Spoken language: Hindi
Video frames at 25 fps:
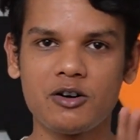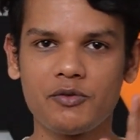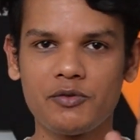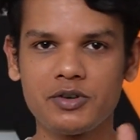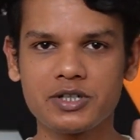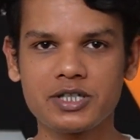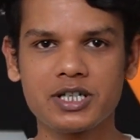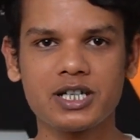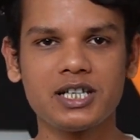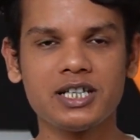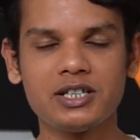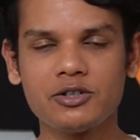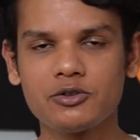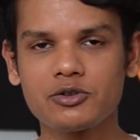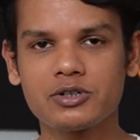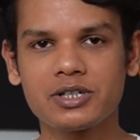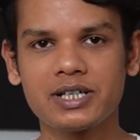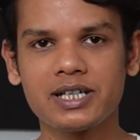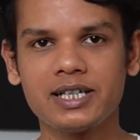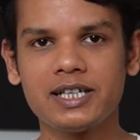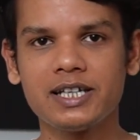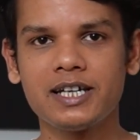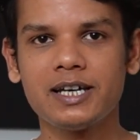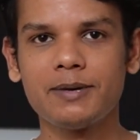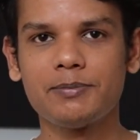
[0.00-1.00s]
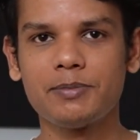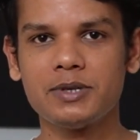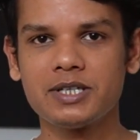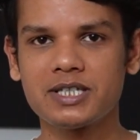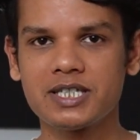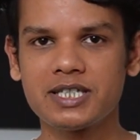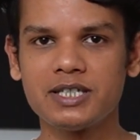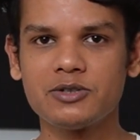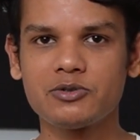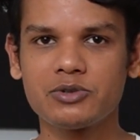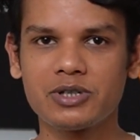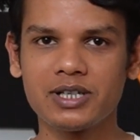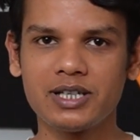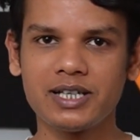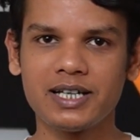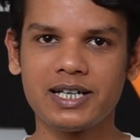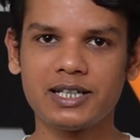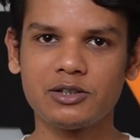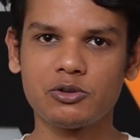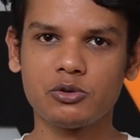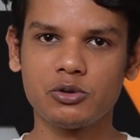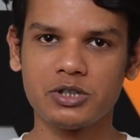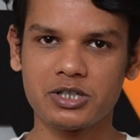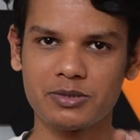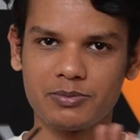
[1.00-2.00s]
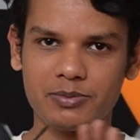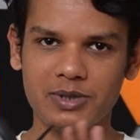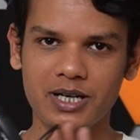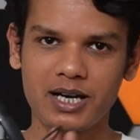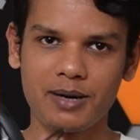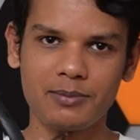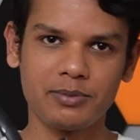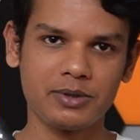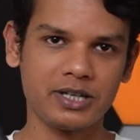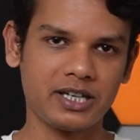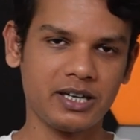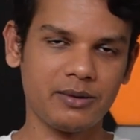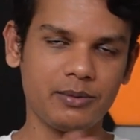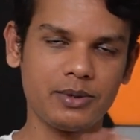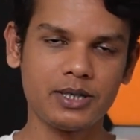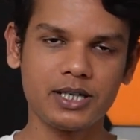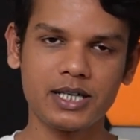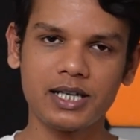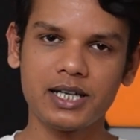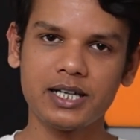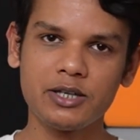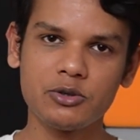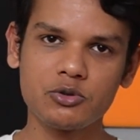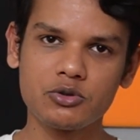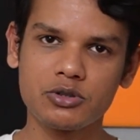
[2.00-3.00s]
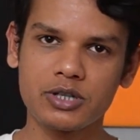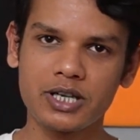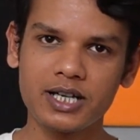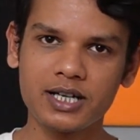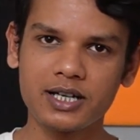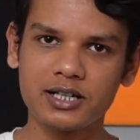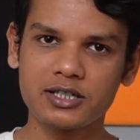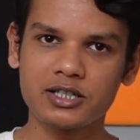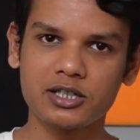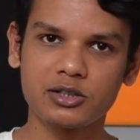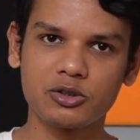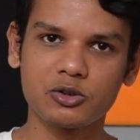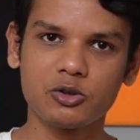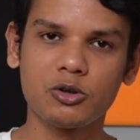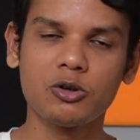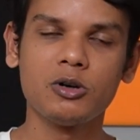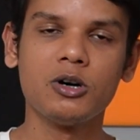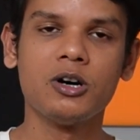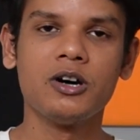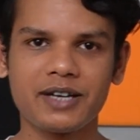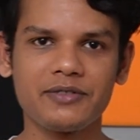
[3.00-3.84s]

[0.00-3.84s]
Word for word: ऑफिशियली यूज़ के लिए है पी सी यूज़ के लिए है तो इसमें आप गेमिंग के लिए यूज़ नहीं कर सकते हो